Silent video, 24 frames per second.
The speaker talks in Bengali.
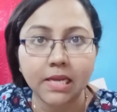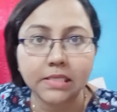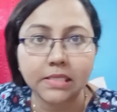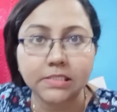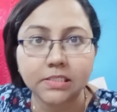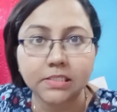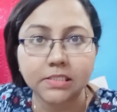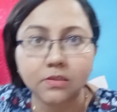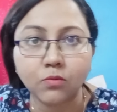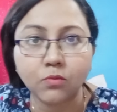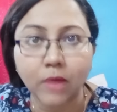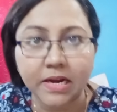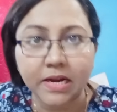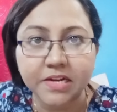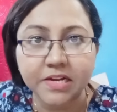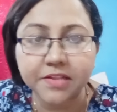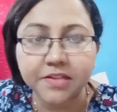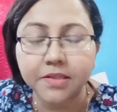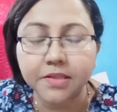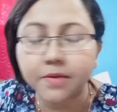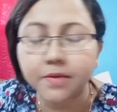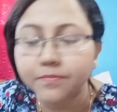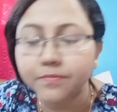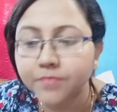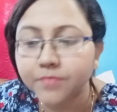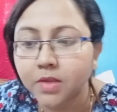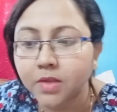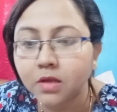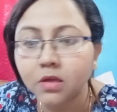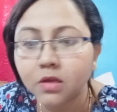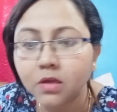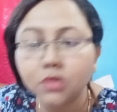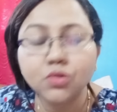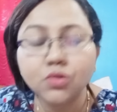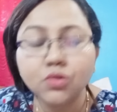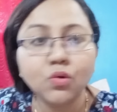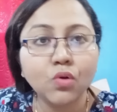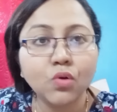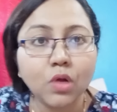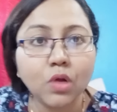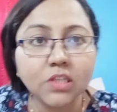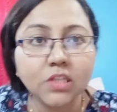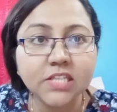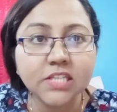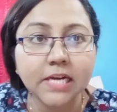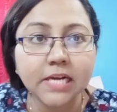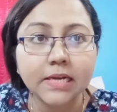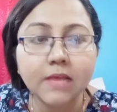আছে ওয়াইটিতে সোকল
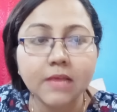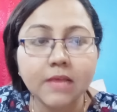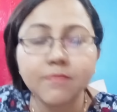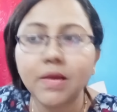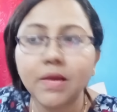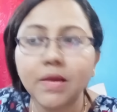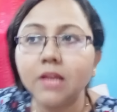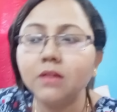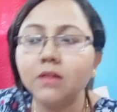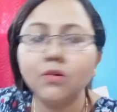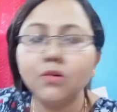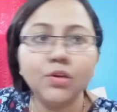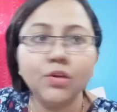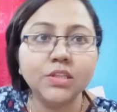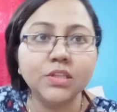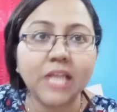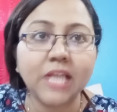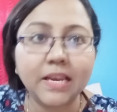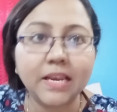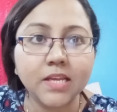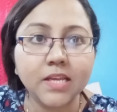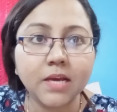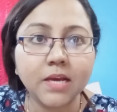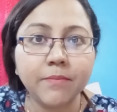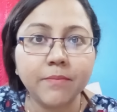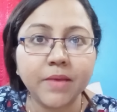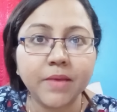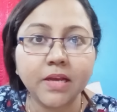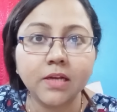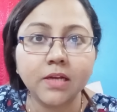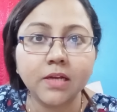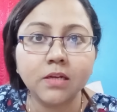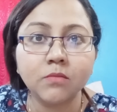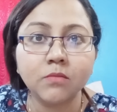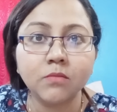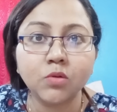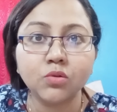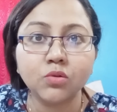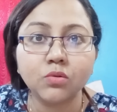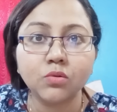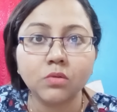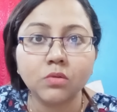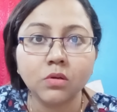ছাটাই মাল ওই থালিকা বেঙ্গানের মতন